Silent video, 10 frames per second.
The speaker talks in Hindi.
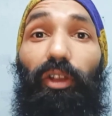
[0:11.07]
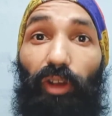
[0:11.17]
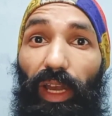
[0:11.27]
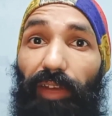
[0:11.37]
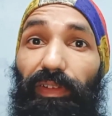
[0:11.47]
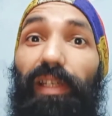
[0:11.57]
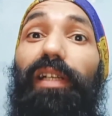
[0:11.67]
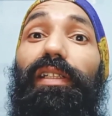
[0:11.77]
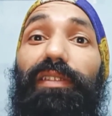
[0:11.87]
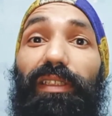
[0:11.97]
रॉयल एनफील्ड
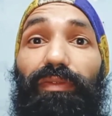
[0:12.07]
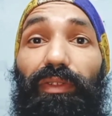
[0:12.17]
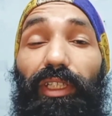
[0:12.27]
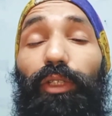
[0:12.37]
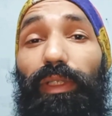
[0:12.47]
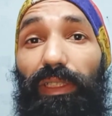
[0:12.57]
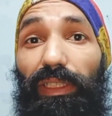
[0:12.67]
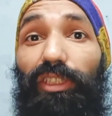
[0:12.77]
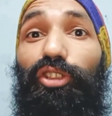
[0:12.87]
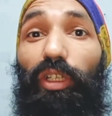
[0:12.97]
650 ट्विन
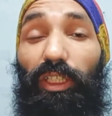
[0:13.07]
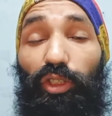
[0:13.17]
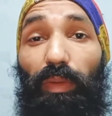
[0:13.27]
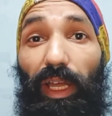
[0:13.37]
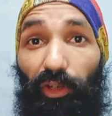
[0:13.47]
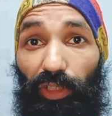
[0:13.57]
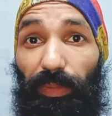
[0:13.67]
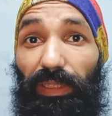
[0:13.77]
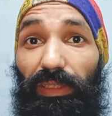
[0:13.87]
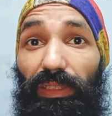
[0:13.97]
की 1412 यूनिट
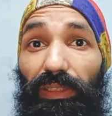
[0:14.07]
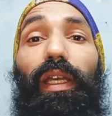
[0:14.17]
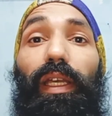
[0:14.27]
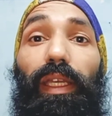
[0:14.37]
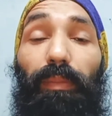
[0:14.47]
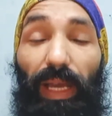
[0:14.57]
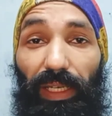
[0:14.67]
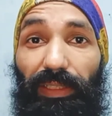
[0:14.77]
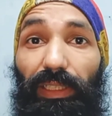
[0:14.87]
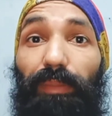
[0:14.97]
बिकी थी
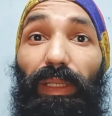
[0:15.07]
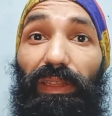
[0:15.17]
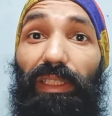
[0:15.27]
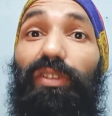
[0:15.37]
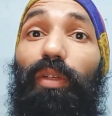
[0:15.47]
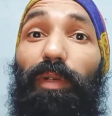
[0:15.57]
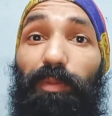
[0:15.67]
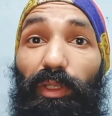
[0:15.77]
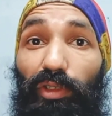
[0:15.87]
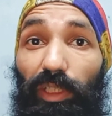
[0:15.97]
हिमालयन की
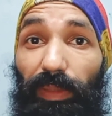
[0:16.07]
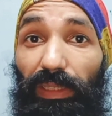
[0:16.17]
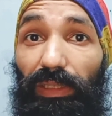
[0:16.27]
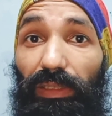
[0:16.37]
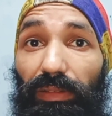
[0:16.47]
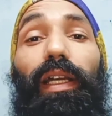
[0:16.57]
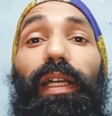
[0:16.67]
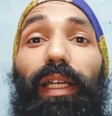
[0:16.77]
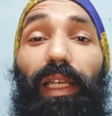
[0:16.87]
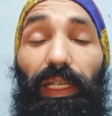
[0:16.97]
3255 यूनिट बिकी थी
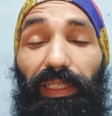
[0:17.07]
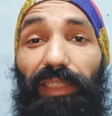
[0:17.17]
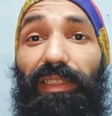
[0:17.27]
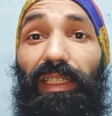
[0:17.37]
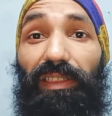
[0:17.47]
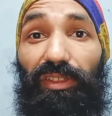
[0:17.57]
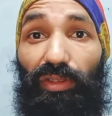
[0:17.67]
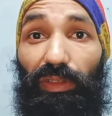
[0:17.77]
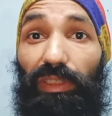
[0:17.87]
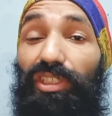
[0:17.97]
इलेक्ट्रा साढ़े तीन
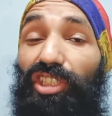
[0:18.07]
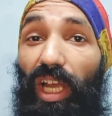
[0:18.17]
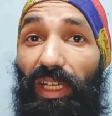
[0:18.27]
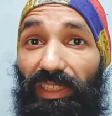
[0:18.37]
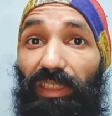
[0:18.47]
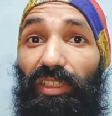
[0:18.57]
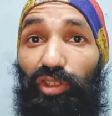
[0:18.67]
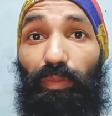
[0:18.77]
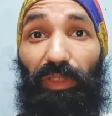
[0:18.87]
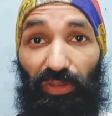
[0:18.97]
की
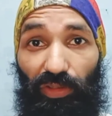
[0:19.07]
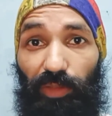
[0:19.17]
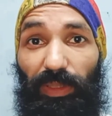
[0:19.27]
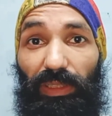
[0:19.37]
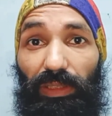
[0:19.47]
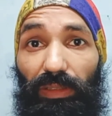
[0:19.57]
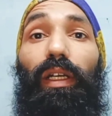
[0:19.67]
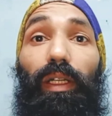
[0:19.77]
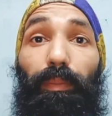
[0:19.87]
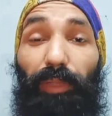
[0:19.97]
4320 यूनिट्स बिकी थी
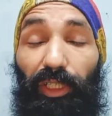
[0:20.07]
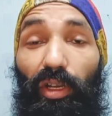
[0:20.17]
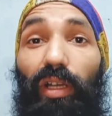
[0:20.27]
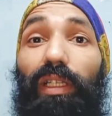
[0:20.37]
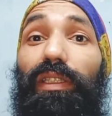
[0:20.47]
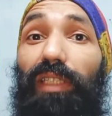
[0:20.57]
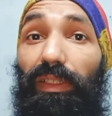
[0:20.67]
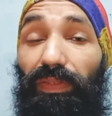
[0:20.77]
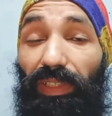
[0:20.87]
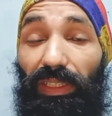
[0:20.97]

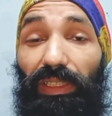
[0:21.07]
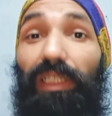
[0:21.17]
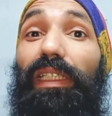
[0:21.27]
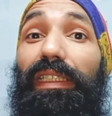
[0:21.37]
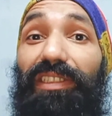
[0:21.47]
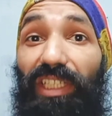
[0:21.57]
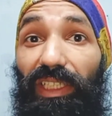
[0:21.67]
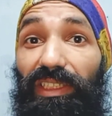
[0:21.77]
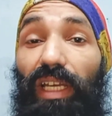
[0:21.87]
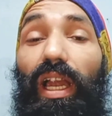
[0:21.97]
थ्री 350 की
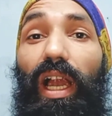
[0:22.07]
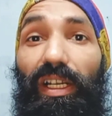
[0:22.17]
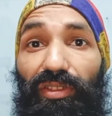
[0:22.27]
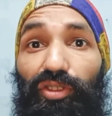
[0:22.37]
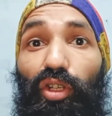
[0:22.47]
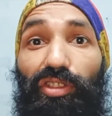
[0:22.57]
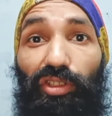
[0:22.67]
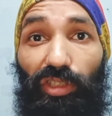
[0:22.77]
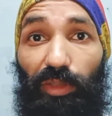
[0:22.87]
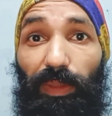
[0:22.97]
6864
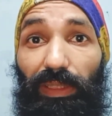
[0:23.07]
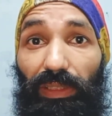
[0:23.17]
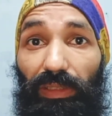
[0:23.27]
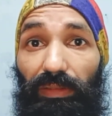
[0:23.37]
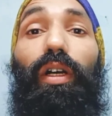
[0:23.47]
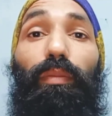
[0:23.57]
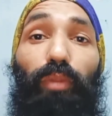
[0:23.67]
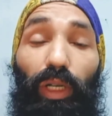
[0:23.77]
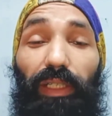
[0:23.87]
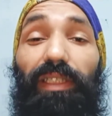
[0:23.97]
यूनिट्स बिकी थी
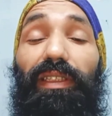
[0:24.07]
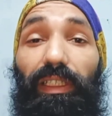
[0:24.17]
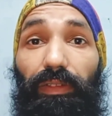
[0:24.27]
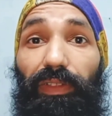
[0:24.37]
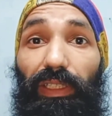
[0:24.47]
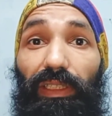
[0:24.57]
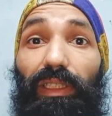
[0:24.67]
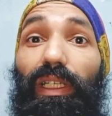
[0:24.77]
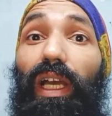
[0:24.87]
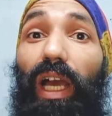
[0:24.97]
बुलेट 350
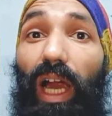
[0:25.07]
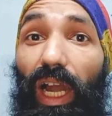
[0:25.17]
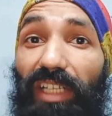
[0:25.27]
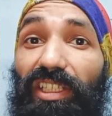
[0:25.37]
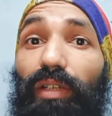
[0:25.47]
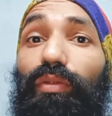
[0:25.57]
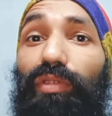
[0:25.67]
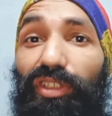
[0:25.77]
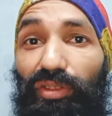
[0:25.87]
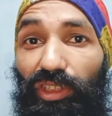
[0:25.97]
की आठ हज़ार
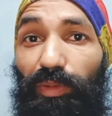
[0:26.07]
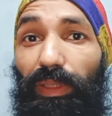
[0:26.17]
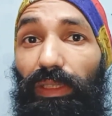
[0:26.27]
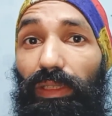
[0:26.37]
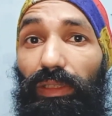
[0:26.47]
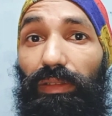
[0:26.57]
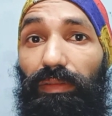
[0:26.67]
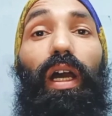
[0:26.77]
यूनिट्स बिकी थी